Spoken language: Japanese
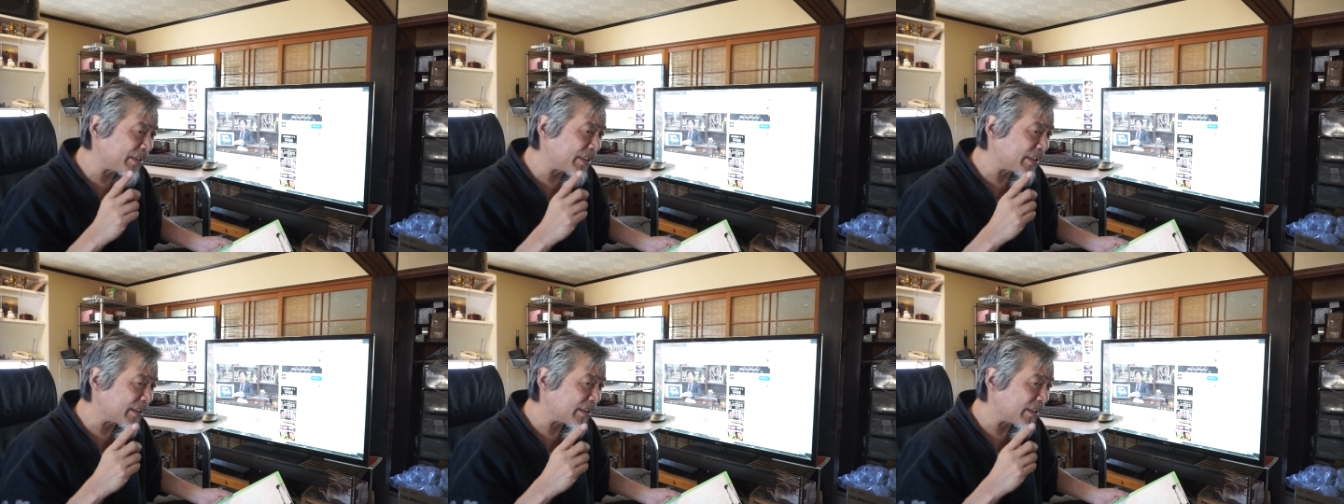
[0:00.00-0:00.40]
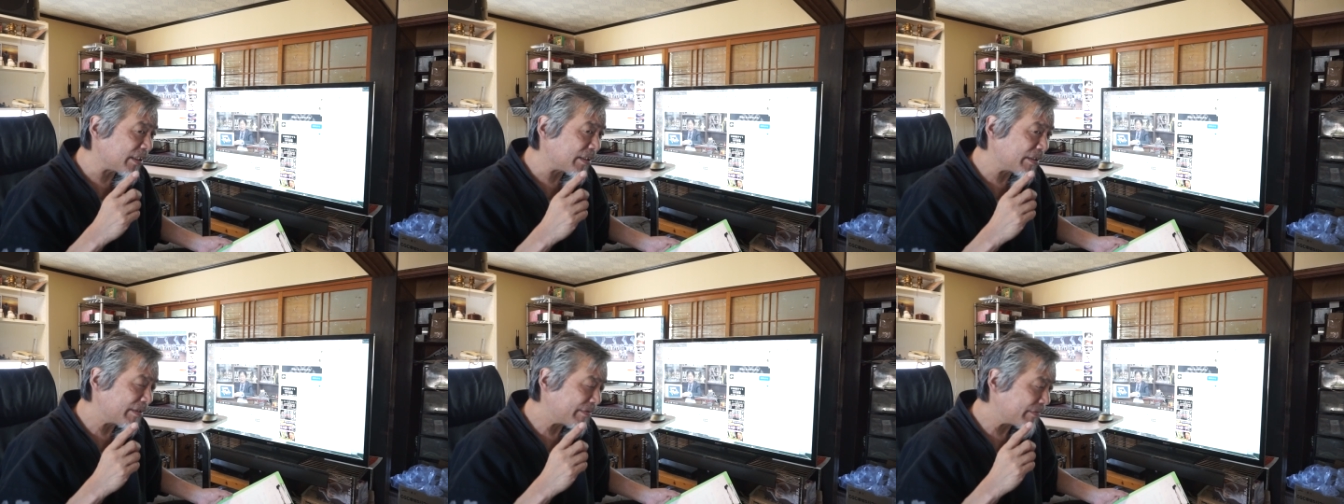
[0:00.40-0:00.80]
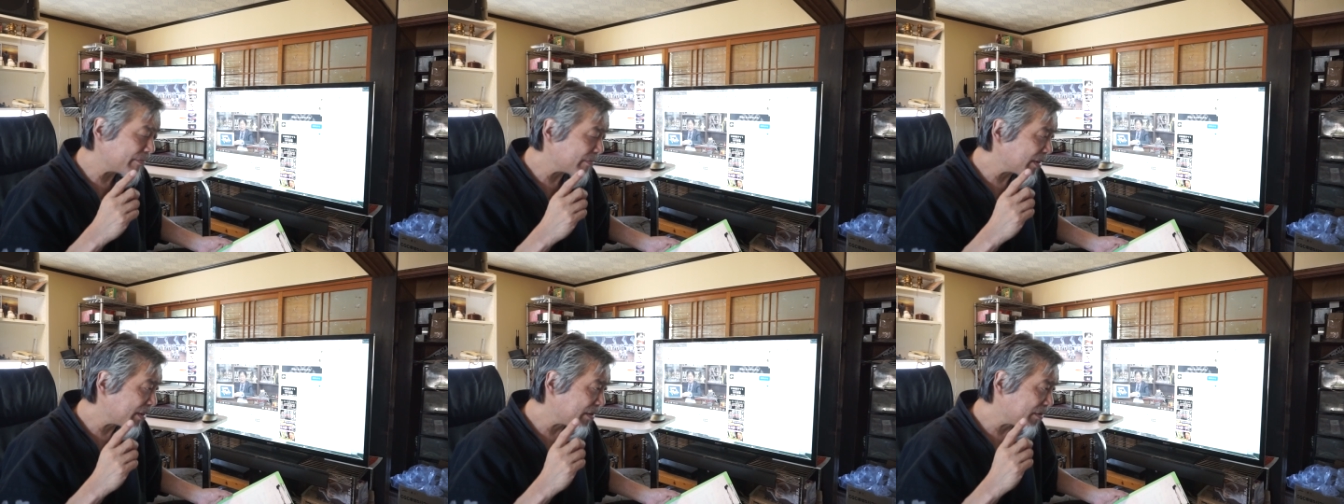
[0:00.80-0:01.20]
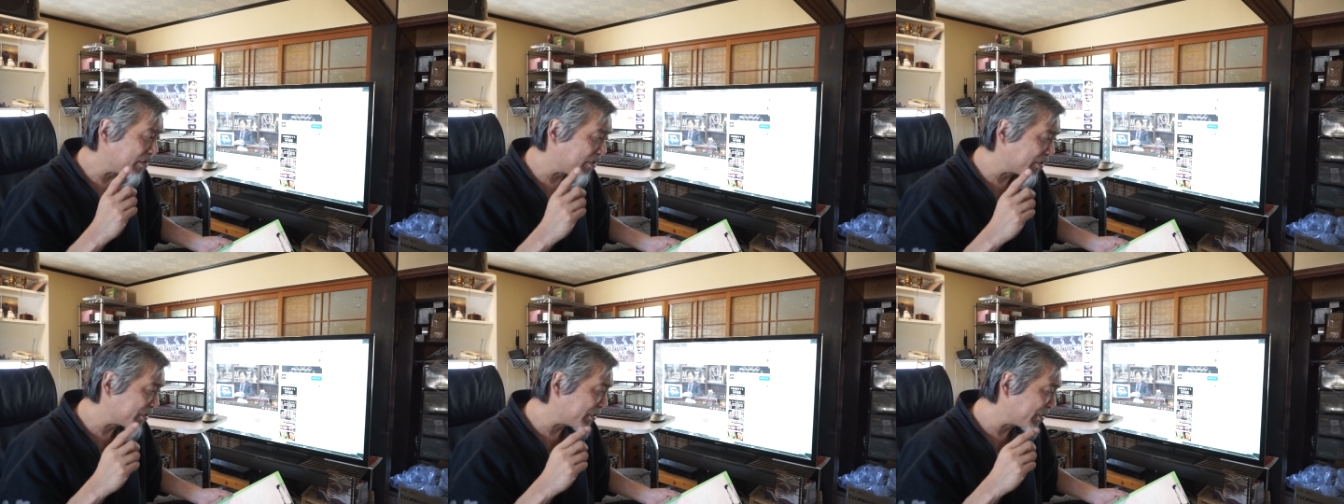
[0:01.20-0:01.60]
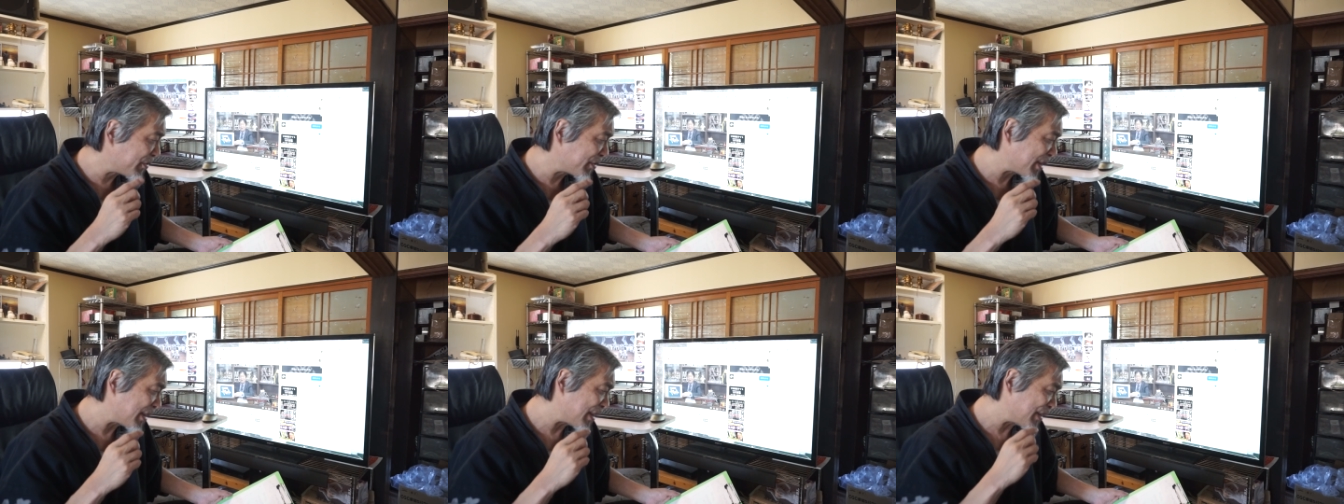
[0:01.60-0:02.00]
日放送
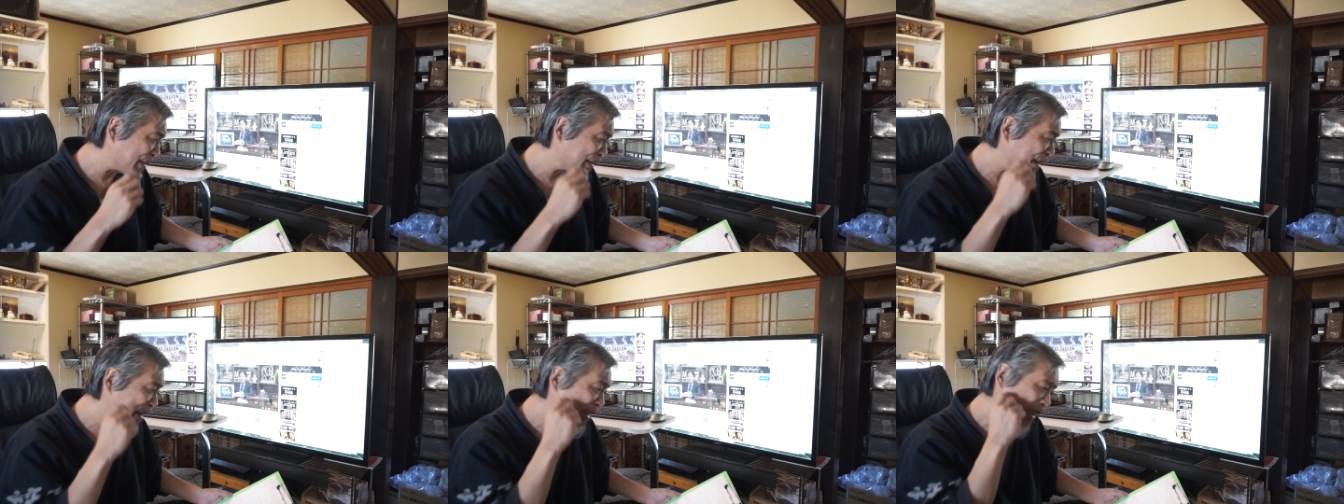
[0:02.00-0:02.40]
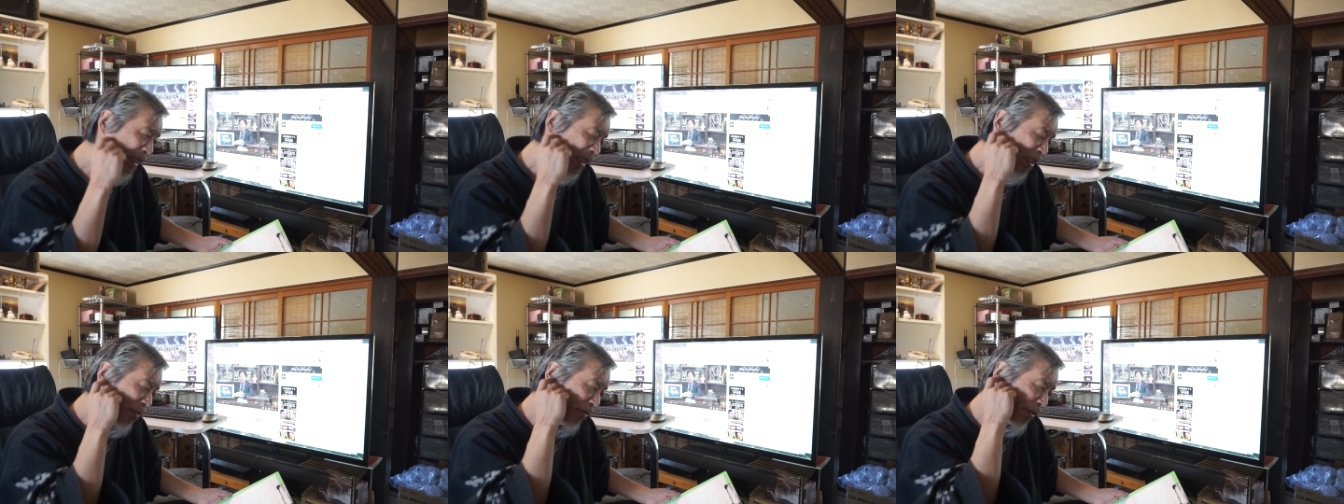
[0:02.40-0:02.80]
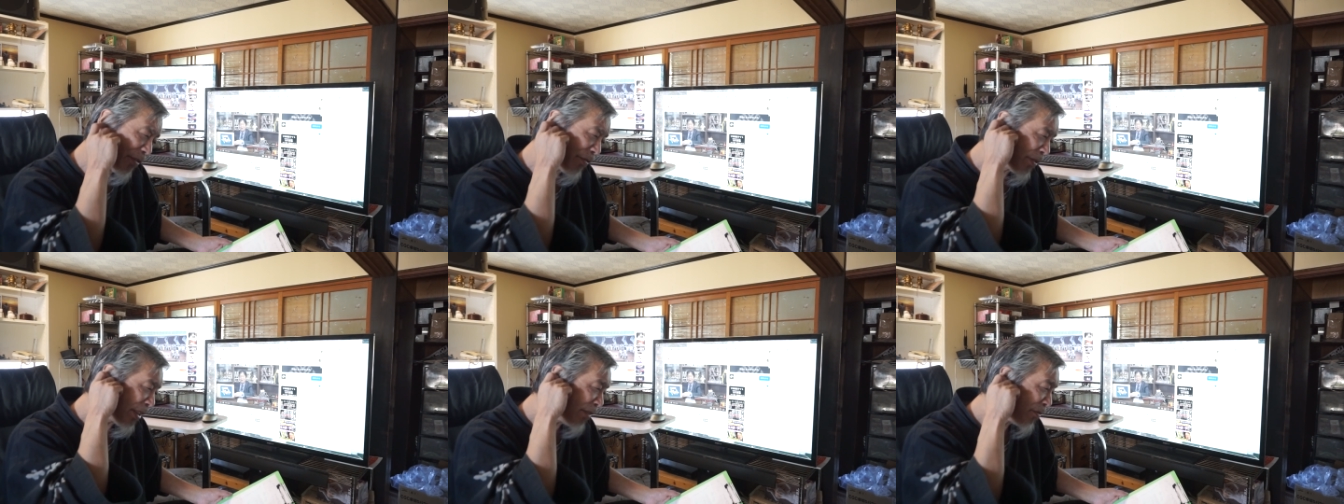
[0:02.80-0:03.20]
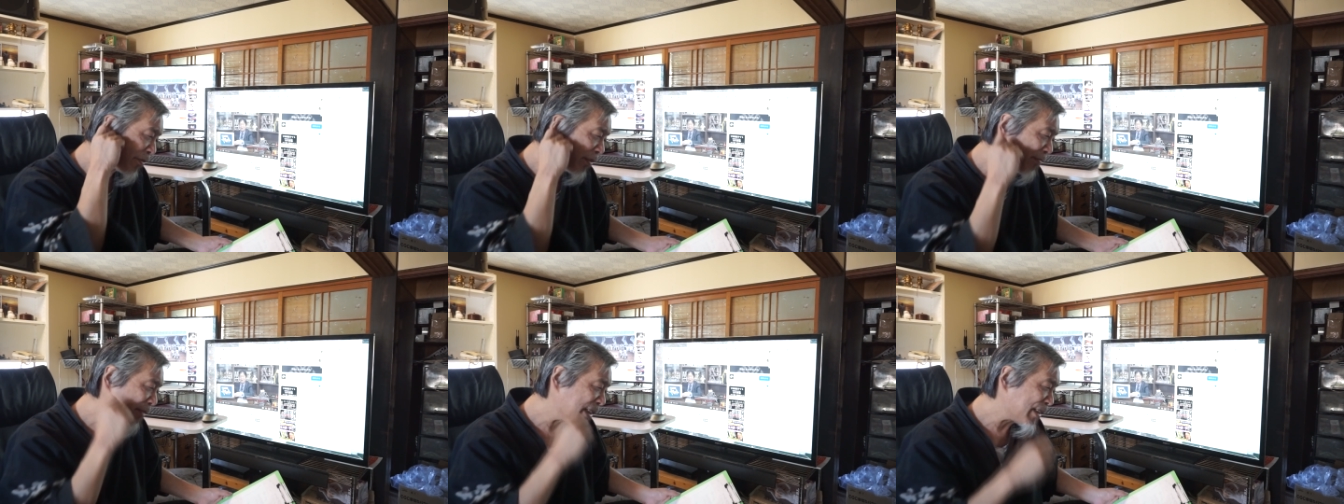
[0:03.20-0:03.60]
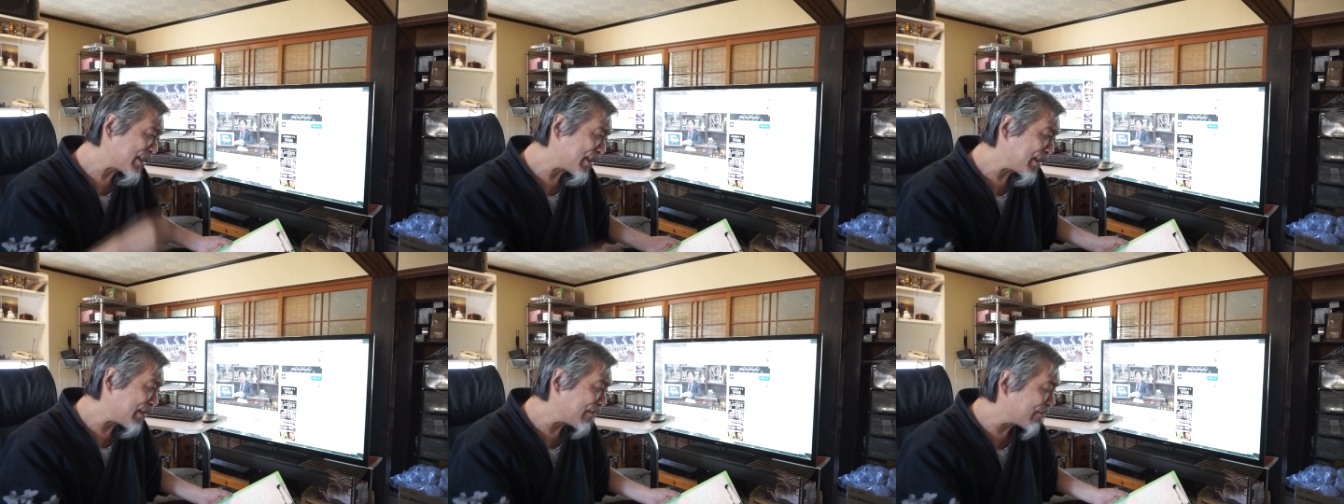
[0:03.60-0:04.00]
予定なんですがこれをね本当皆
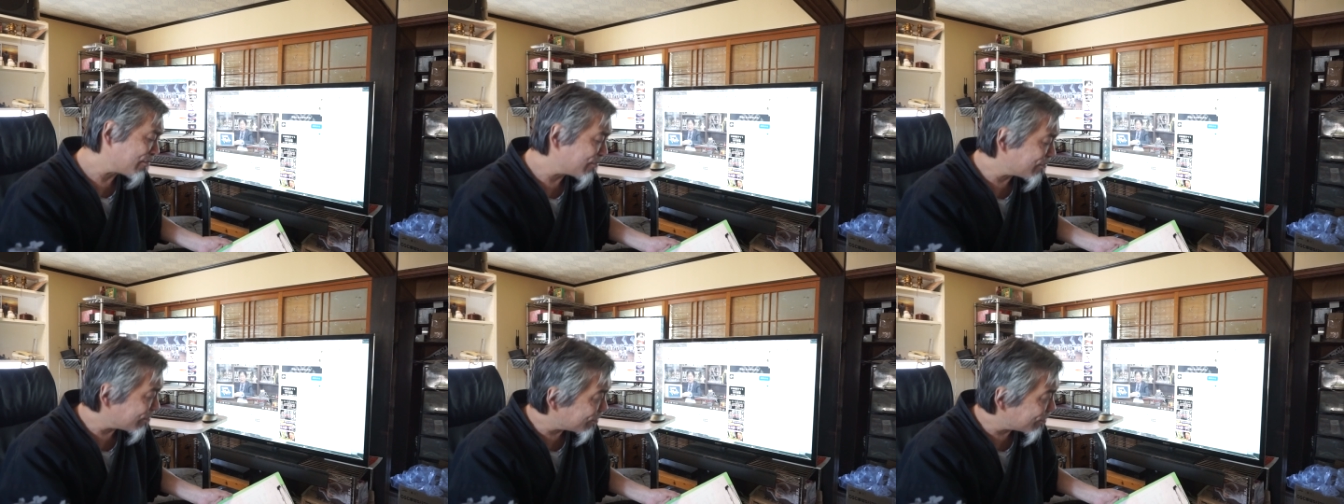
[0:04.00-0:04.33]
さん